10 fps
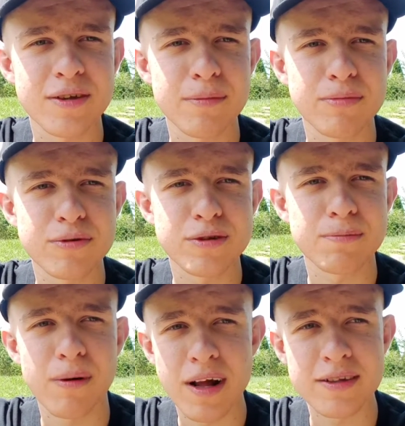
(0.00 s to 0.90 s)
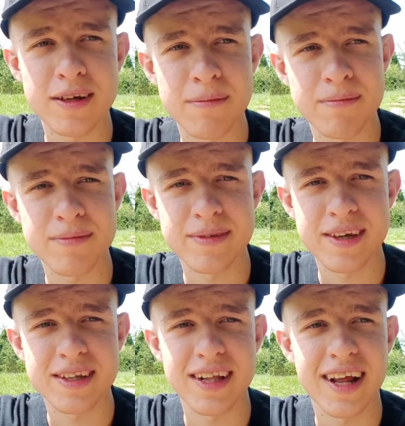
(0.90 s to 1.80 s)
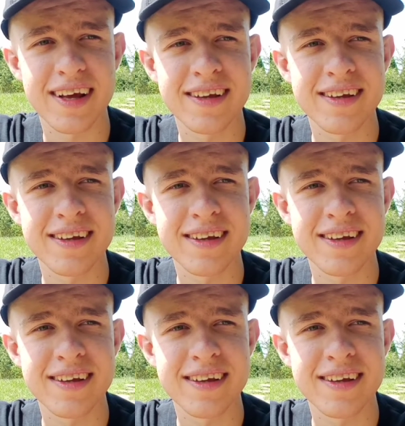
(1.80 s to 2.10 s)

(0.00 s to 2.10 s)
to po prostu polecam tyle